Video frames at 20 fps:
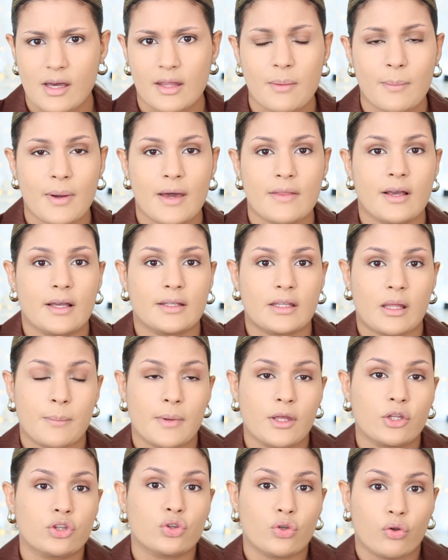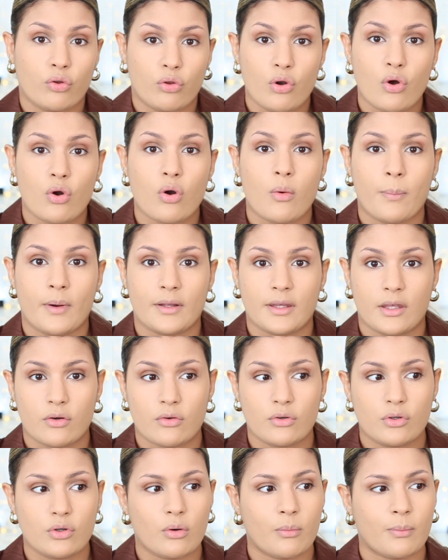además de que también todos los
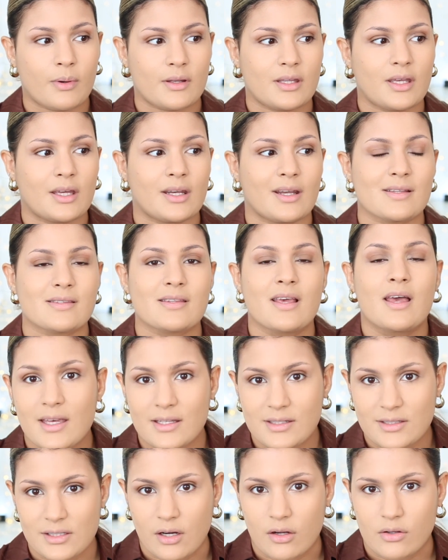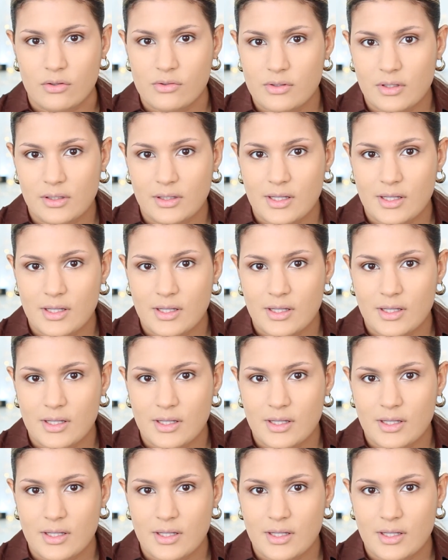compañeros y compañeras de Charles